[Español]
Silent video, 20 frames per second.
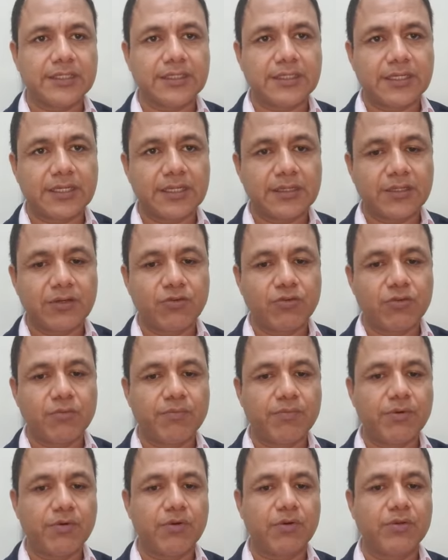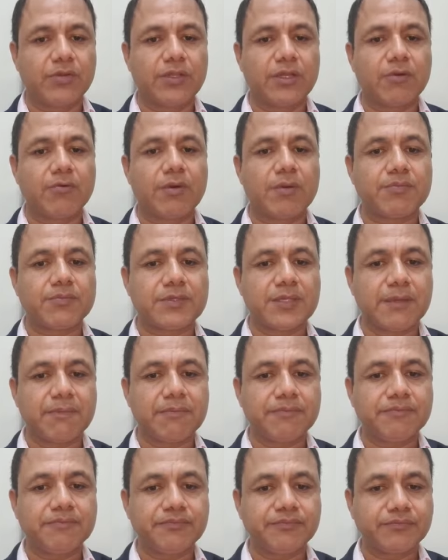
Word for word: integren a un grupo de WhatsApp